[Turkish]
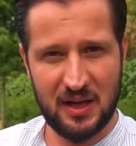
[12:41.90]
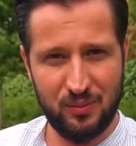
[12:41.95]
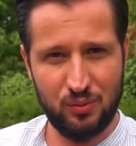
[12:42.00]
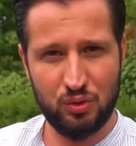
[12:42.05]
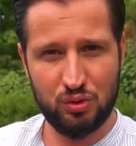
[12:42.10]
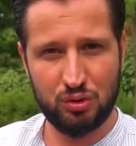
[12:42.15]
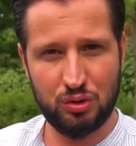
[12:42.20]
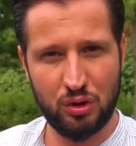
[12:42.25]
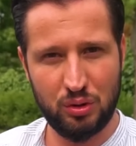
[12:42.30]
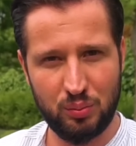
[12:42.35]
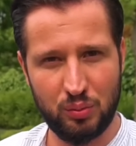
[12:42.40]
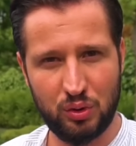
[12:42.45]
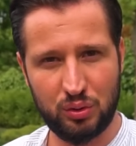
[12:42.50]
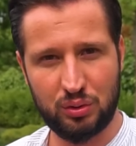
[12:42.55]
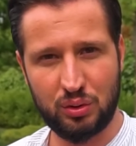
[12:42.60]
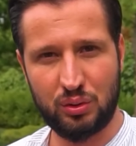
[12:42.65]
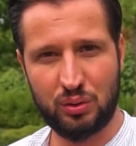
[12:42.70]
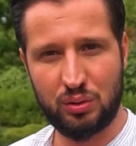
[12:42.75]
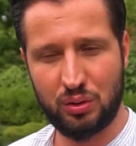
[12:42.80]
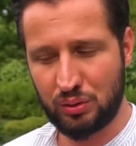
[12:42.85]
M104
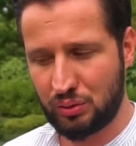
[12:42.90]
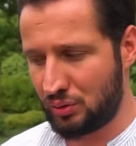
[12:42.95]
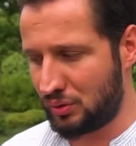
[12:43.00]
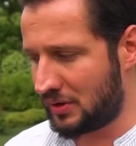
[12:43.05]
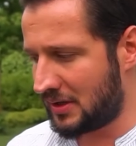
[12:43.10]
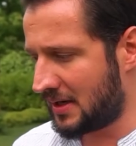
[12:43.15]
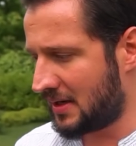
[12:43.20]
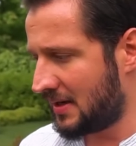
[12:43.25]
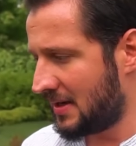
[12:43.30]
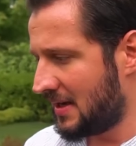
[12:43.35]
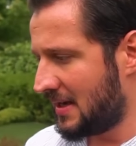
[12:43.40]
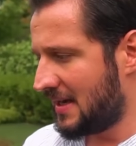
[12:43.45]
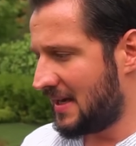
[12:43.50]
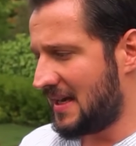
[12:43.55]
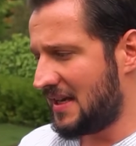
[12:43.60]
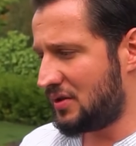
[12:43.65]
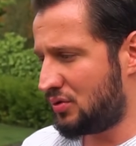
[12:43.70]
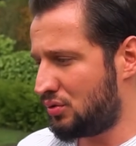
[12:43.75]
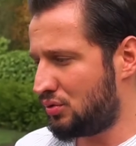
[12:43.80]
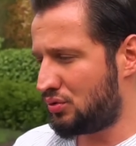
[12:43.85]
motor koduyla
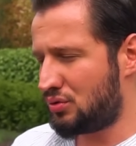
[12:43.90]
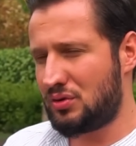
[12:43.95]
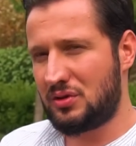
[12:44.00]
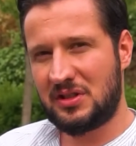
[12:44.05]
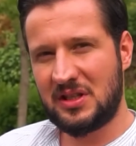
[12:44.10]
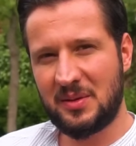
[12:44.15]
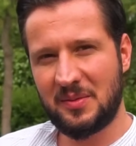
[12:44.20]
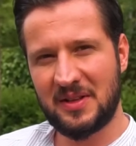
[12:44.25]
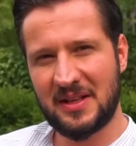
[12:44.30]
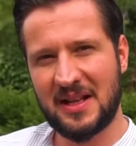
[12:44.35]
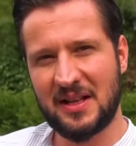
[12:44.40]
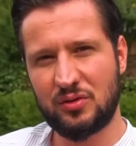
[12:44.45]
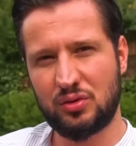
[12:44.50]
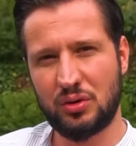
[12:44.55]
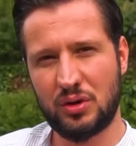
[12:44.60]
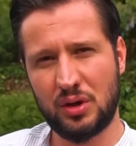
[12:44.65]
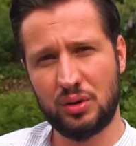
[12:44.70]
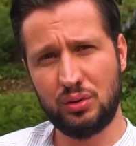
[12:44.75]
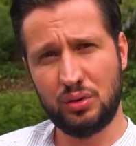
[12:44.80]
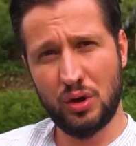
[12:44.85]
S320'den
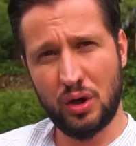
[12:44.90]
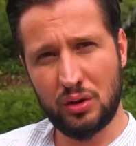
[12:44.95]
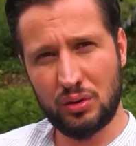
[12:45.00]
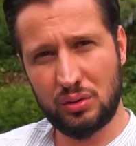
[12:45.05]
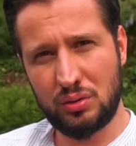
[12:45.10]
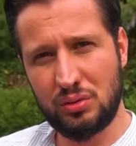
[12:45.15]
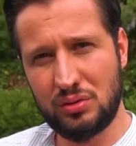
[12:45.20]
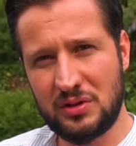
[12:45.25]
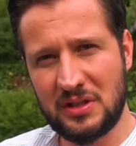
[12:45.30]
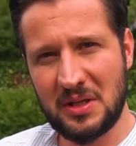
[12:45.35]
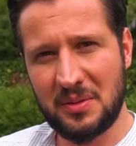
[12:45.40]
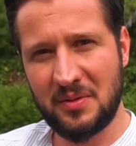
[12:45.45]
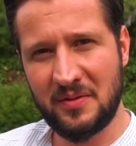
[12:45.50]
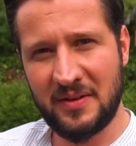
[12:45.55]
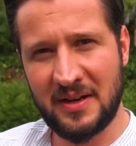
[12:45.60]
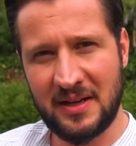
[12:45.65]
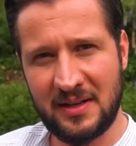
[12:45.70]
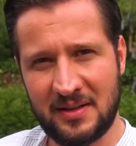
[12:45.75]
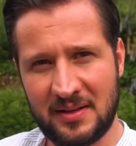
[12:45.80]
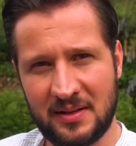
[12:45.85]
sonra 420
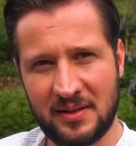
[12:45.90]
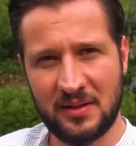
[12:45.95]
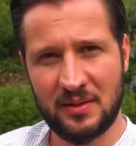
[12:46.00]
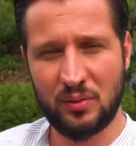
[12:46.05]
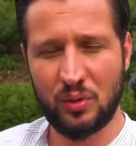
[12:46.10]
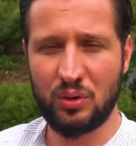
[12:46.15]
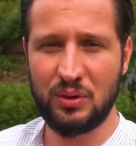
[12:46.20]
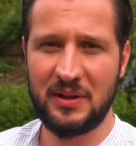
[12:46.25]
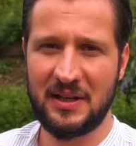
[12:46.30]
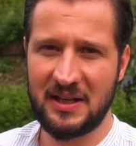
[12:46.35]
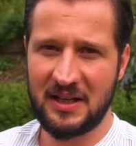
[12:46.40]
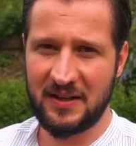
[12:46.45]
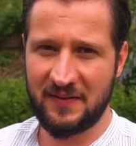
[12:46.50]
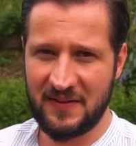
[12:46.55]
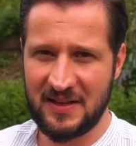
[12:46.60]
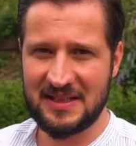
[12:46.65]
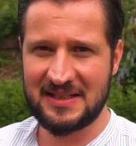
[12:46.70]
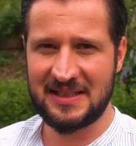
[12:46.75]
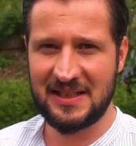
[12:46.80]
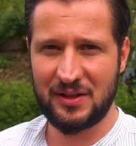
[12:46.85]
var. Onlar da
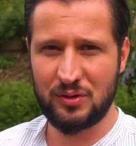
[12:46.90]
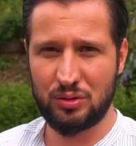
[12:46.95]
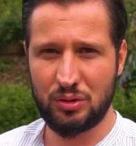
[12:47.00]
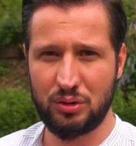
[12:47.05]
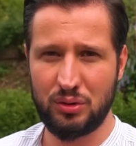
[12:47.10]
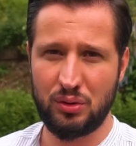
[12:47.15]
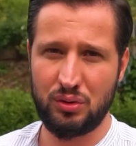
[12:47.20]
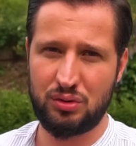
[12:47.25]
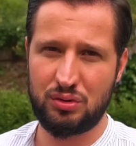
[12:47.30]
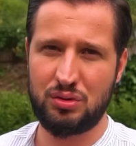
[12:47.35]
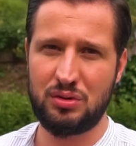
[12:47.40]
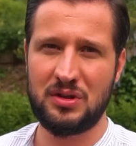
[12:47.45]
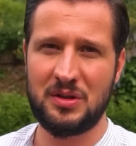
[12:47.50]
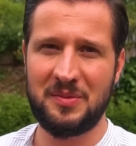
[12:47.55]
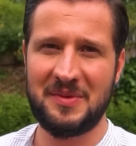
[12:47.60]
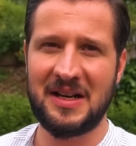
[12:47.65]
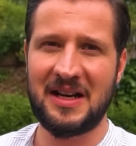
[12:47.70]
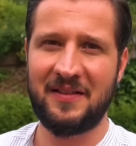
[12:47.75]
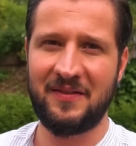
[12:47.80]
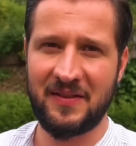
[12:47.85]
V8 oluyor,
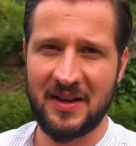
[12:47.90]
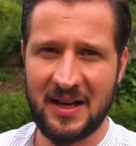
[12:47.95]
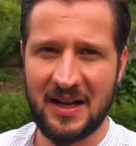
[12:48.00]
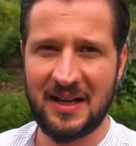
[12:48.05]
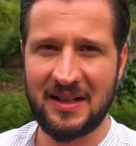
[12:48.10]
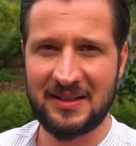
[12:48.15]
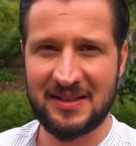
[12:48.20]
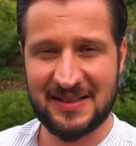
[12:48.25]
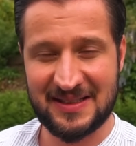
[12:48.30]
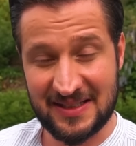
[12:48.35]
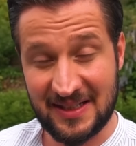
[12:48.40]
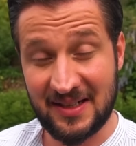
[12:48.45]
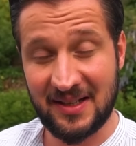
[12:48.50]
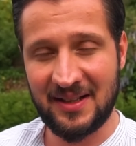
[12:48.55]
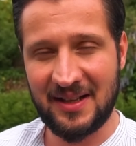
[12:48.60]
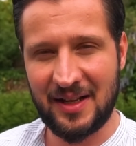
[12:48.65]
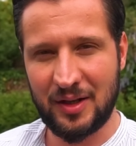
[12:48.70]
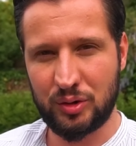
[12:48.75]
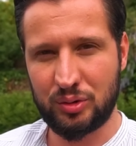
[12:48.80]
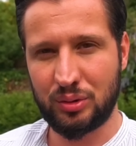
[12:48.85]
320'ler V6
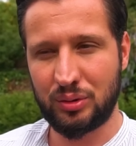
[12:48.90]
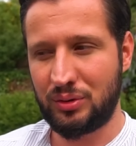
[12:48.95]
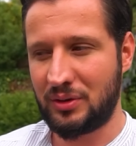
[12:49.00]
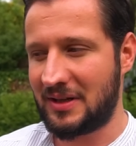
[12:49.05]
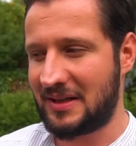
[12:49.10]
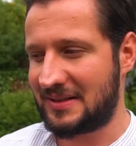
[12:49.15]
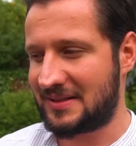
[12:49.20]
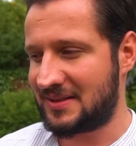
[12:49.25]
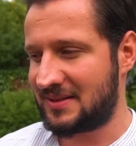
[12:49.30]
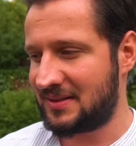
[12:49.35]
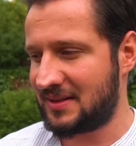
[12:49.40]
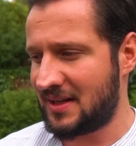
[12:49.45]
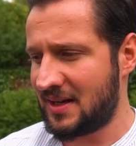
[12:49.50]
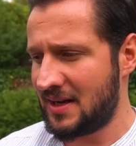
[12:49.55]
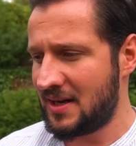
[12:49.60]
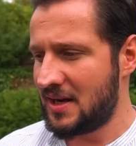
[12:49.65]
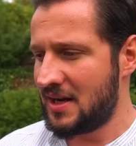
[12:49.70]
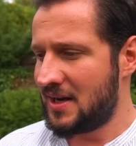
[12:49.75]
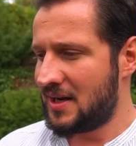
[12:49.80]
sıralı alt oluyor aslında.